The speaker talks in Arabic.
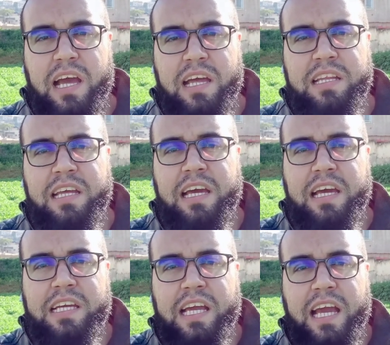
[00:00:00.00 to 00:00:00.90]

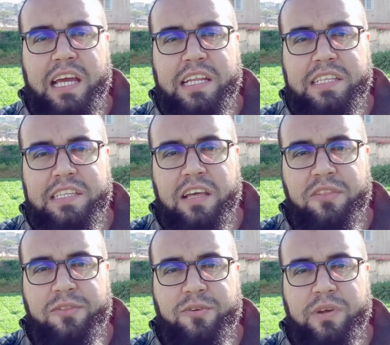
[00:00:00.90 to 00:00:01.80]
أنها كانت
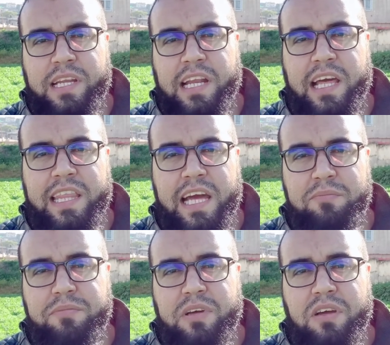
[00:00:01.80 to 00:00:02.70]
تنظر إلى العذاب